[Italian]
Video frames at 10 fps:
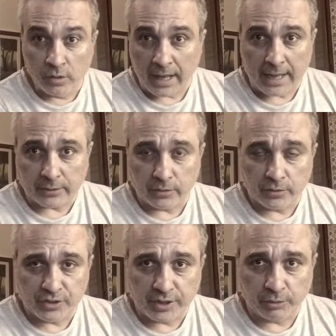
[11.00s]

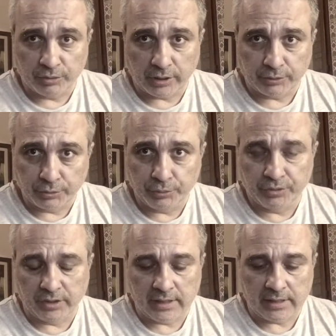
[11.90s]
caro saluto a
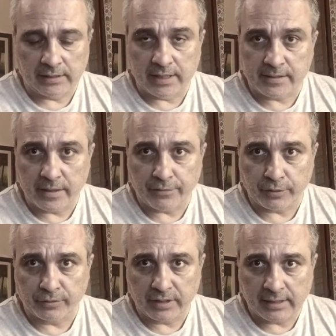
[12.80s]
tutti da
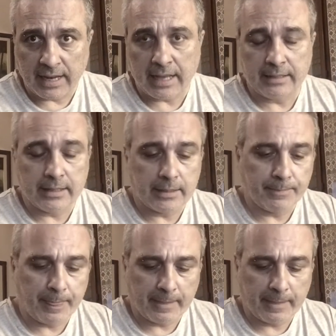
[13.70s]
Stefano Terraglia.